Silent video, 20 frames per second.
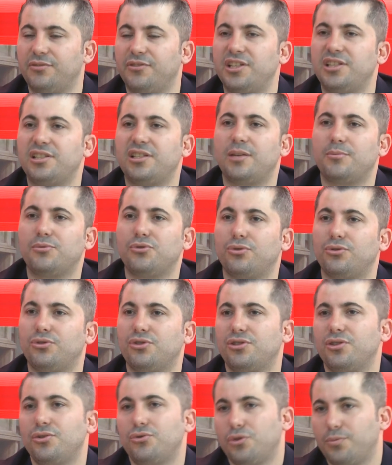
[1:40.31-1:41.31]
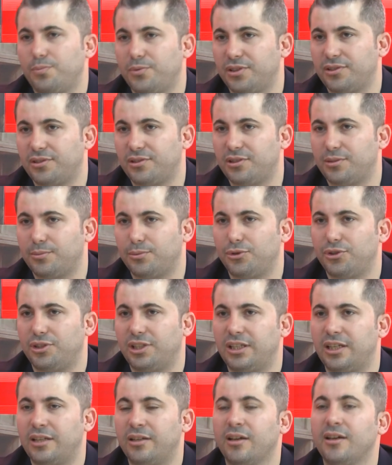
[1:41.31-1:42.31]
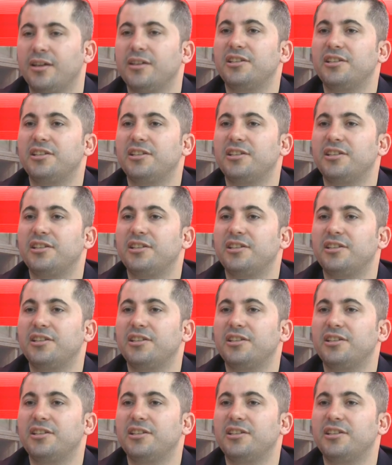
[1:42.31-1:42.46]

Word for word: ve işlem sonrasında çöpe atılır bu iğneler.